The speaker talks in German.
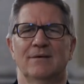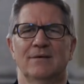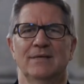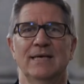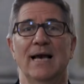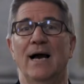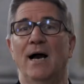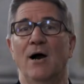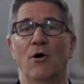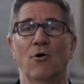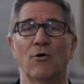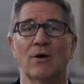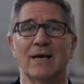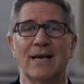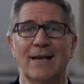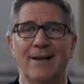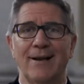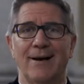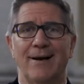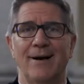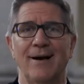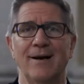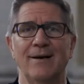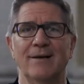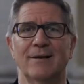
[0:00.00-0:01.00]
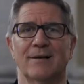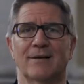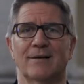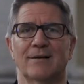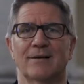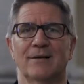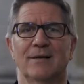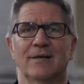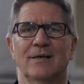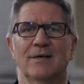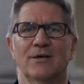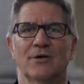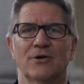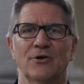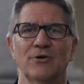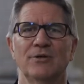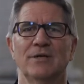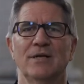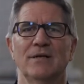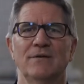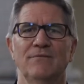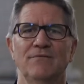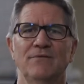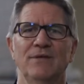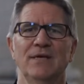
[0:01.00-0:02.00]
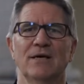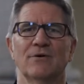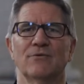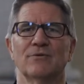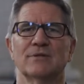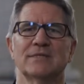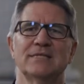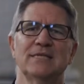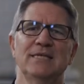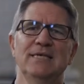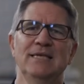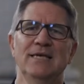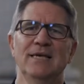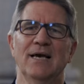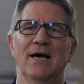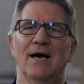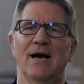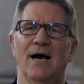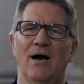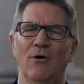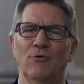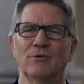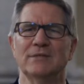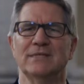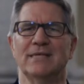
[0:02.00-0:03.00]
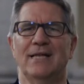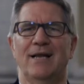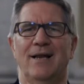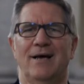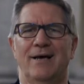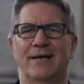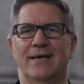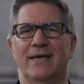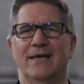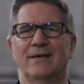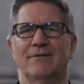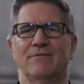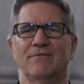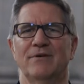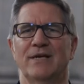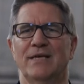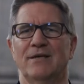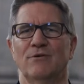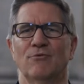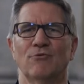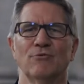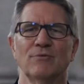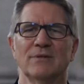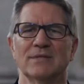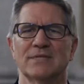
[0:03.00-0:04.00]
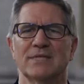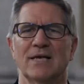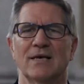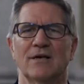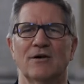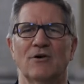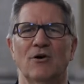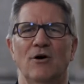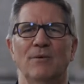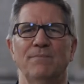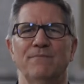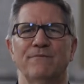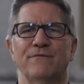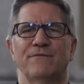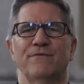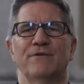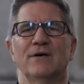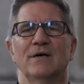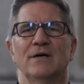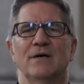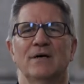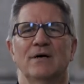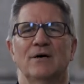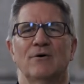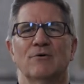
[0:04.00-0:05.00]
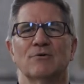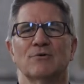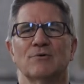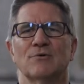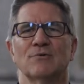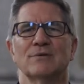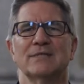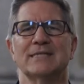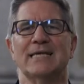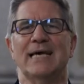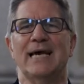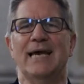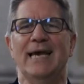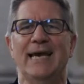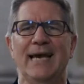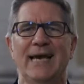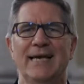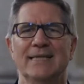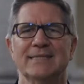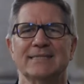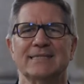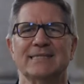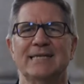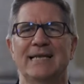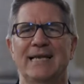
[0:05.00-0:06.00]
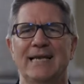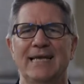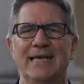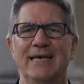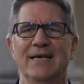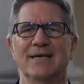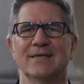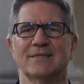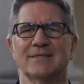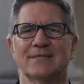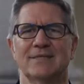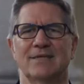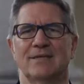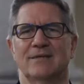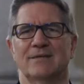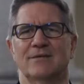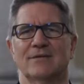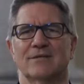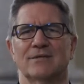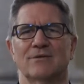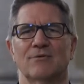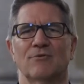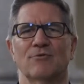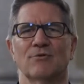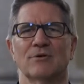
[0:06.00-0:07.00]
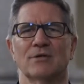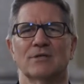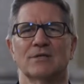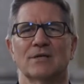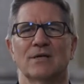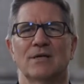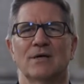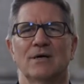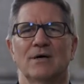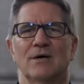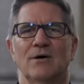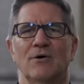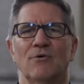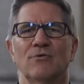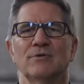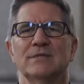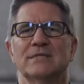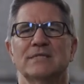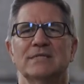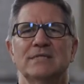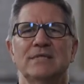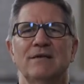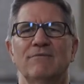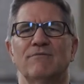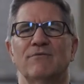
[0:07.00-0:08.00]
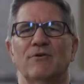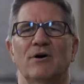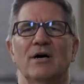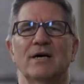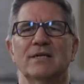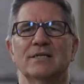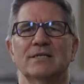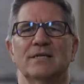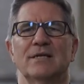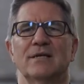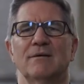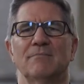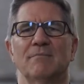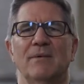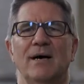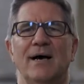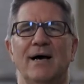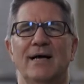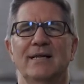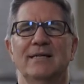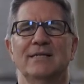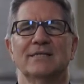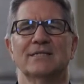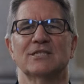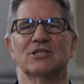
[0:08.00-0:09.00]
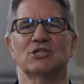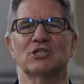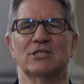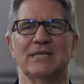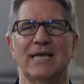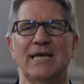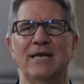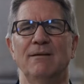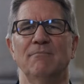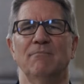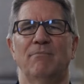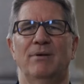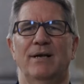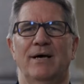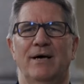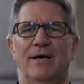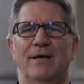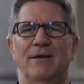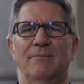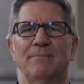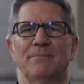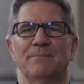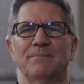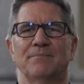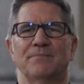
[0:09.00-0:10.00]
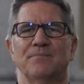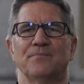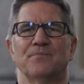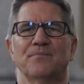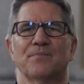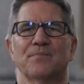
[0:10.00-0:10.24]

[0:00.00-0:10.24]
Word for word: ja auch klagen können wir uns hier ausleihen, wenn unser Kopf und unser Herz leer sind und uns die Worte im Hals stecken bleiben.